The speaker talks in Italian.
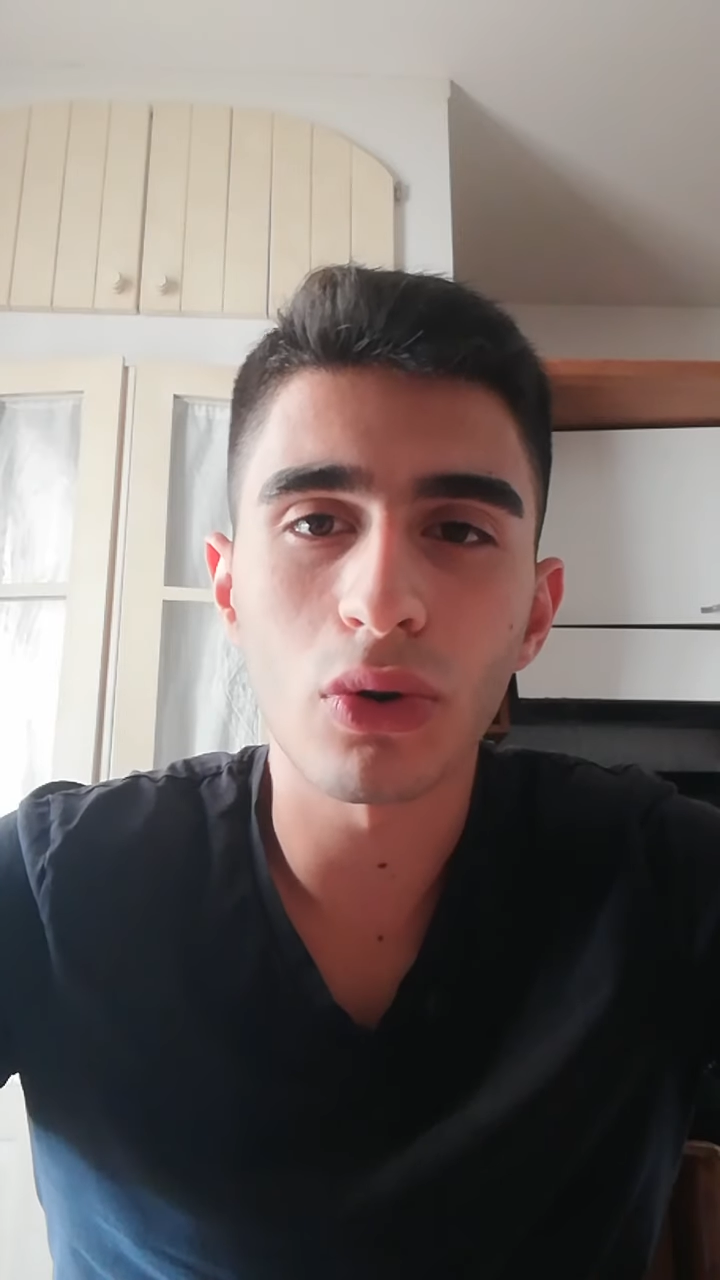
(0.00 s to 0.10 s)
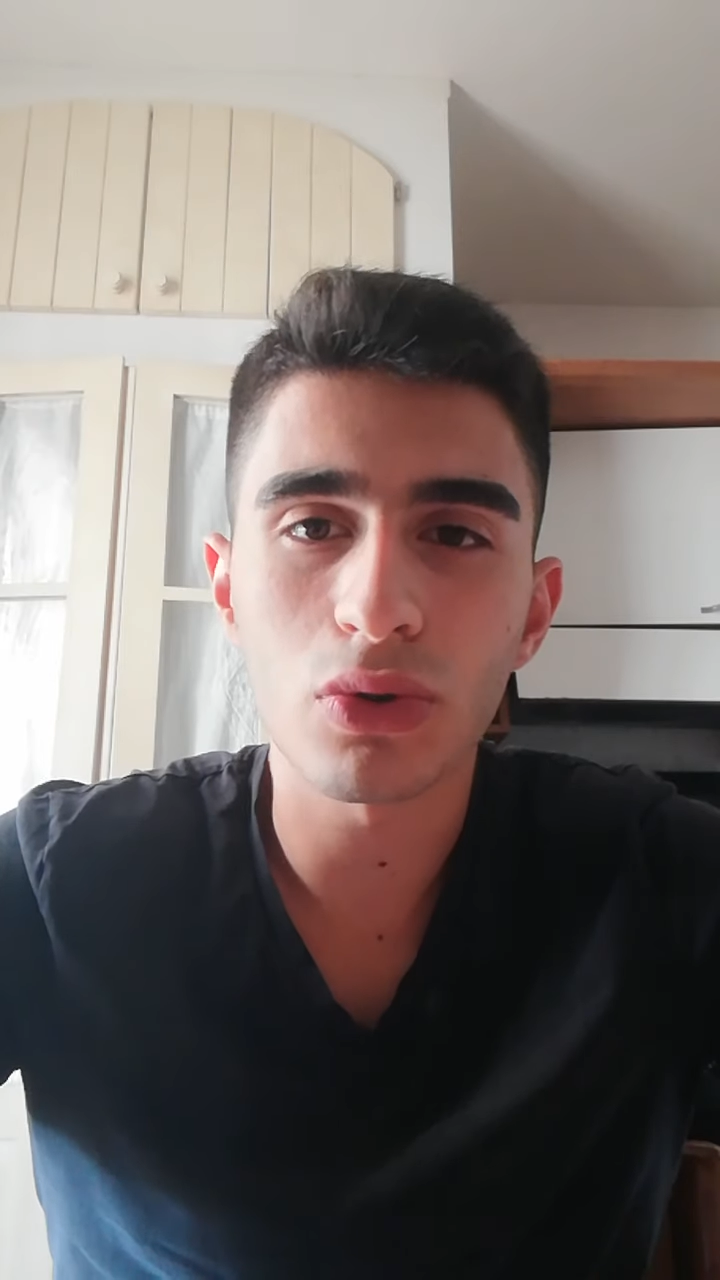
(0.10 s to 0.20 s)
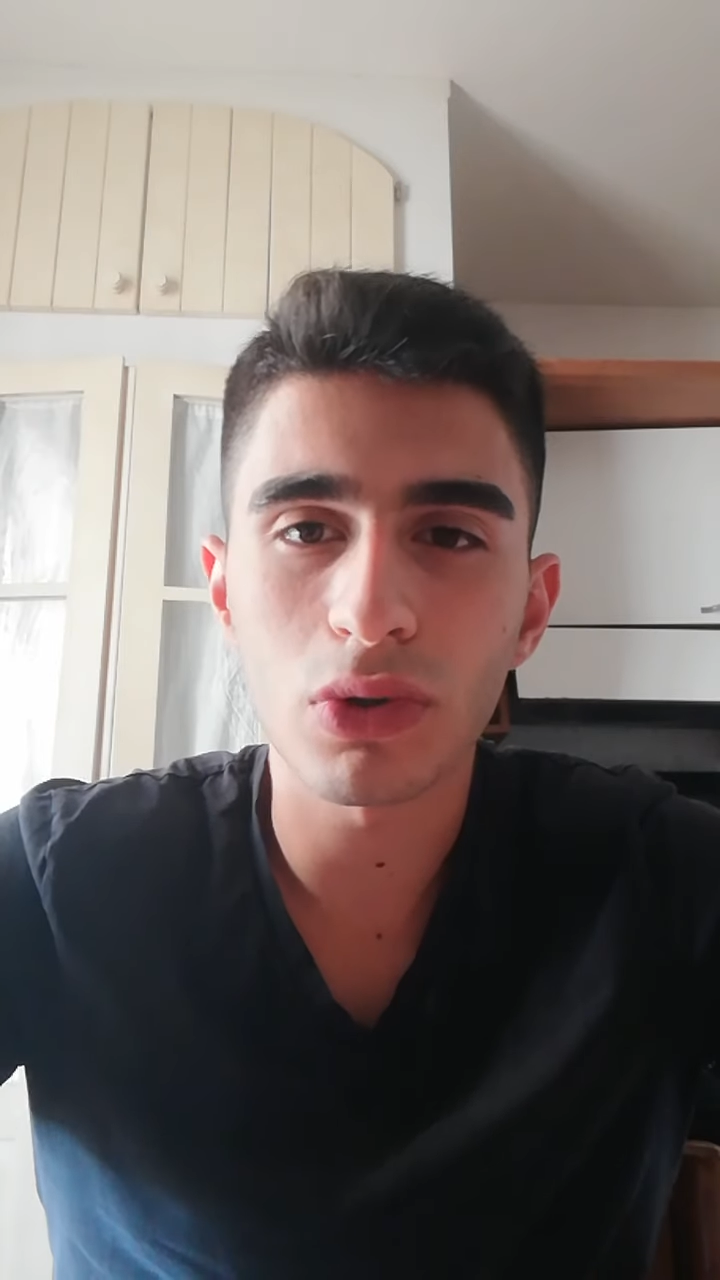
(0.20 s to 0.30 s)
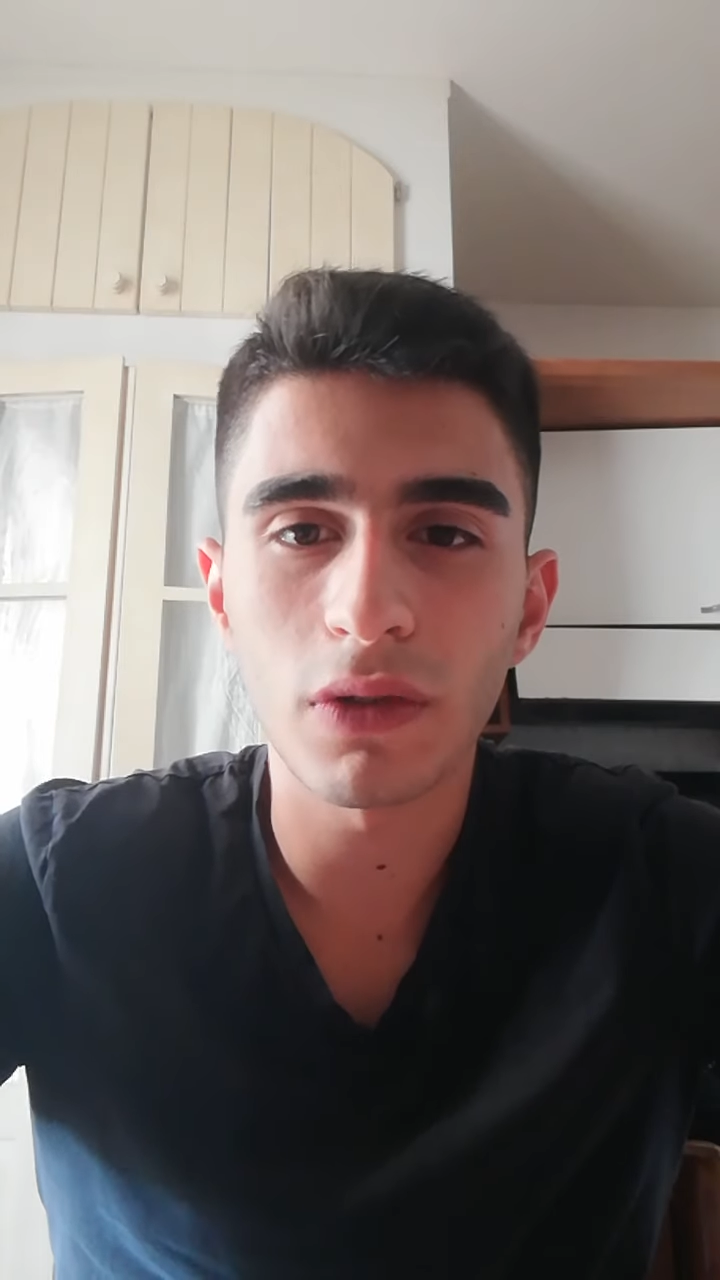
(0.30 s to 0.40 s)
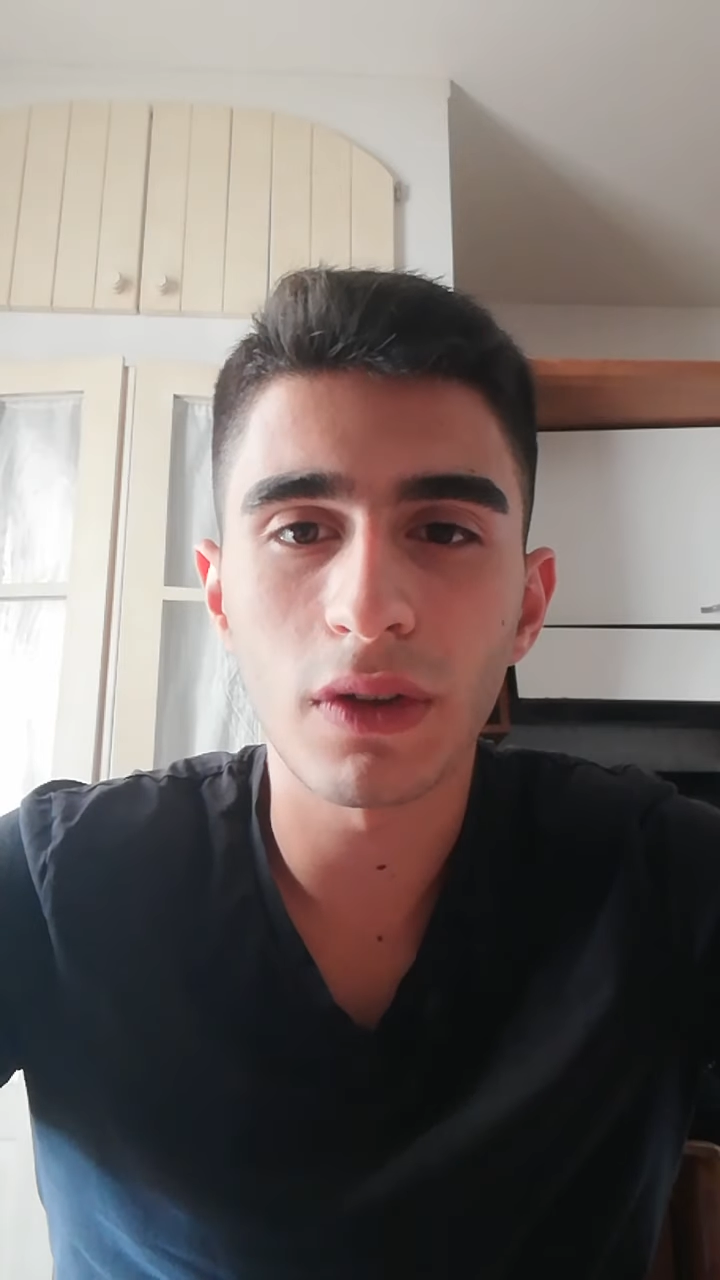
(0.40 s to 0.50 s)

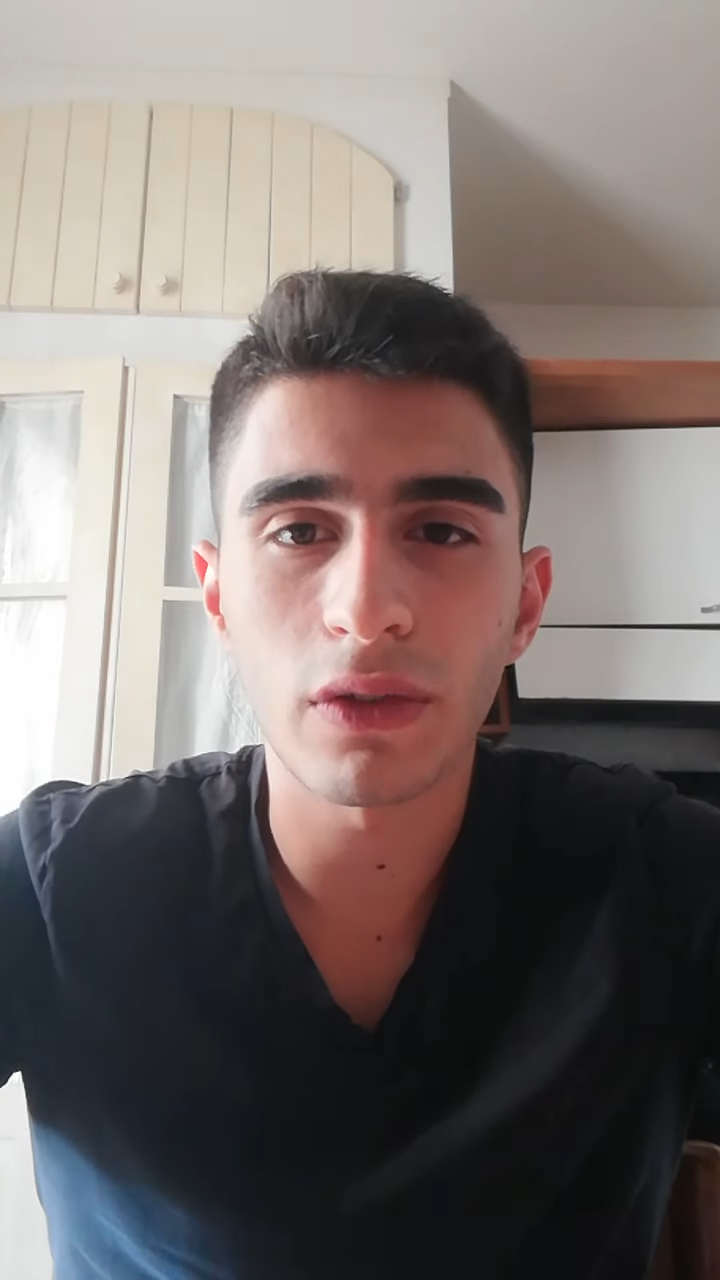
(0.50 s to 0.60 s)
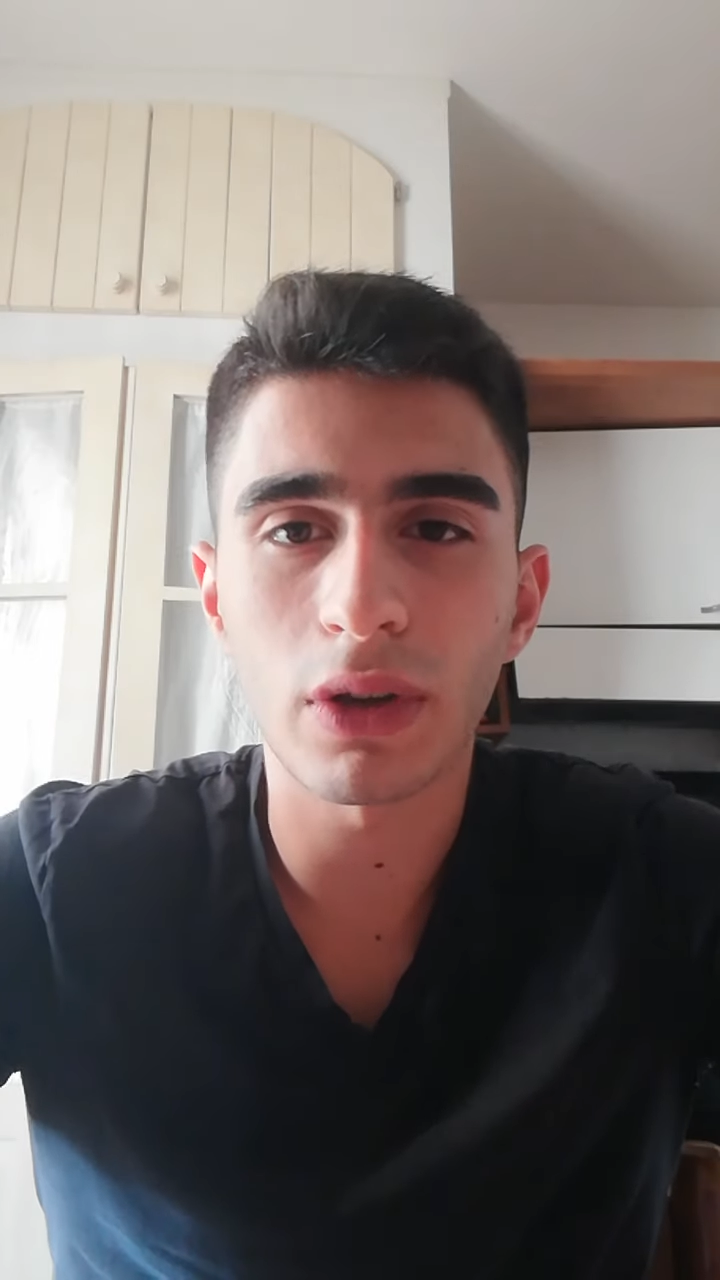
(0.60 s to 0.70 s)
suddiviso e